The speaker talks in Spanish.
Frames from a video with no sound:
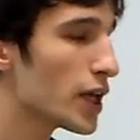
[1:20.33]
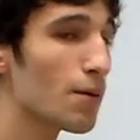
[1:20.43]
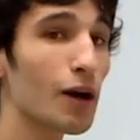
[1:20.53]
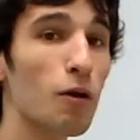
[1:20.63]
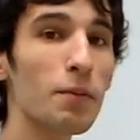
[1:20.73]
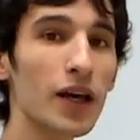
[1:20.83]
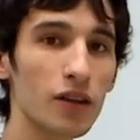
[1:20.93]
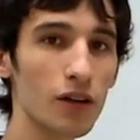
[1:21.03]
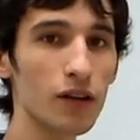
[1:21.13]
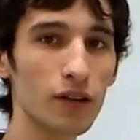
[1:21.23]
y va
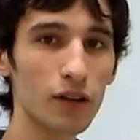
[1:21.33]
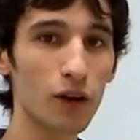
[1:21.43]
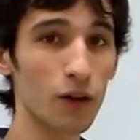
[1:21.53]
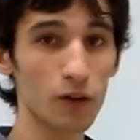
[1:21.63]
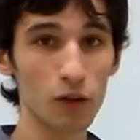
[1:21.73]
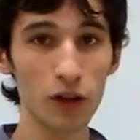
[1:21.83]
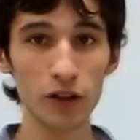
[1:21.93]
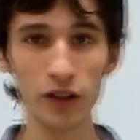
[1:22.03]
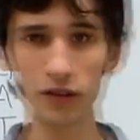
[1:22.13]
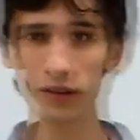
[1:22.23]
copiando los
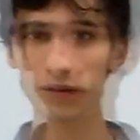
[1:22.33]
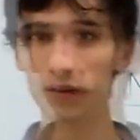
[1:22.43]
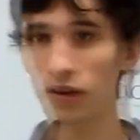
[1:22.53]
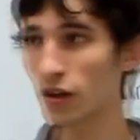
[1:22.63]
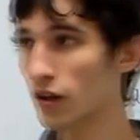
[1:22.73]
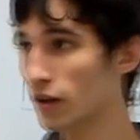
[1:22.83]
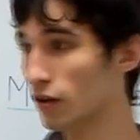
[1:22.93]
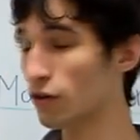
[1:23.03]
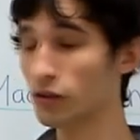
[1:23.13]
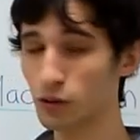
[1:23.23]
nucleótidos
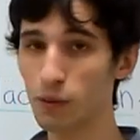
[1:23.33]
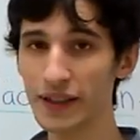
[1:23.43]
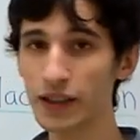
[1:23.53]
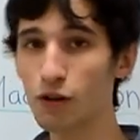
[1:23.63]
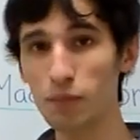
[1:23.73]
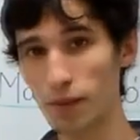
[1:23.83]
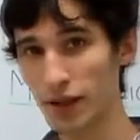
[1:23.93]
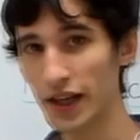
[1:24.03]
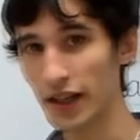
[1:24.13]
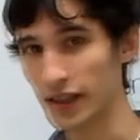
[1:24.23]
con sus bases
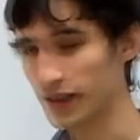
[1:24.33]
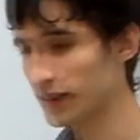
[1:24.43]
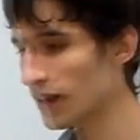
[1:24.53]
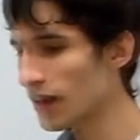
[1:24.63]
complementarias.